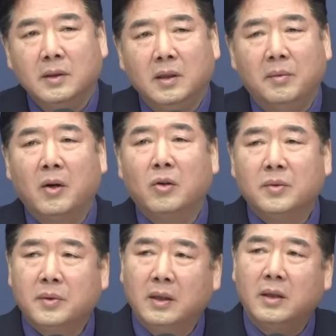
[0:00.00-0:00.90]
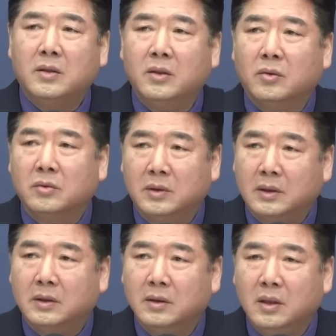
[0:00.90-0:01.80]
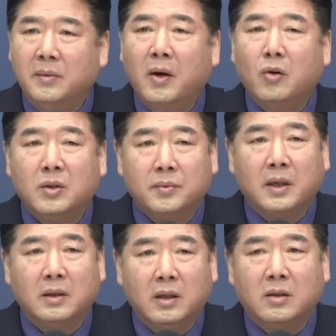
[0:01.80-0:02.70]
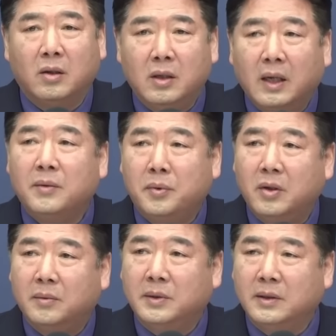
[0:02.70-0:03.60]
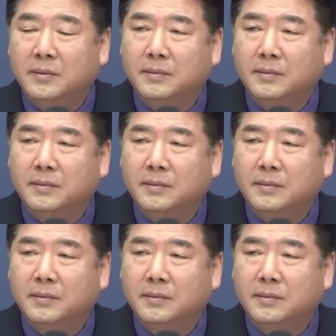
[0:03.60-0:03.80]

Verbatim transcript: 253개 지역구는 253개의 전략이 필요합니다.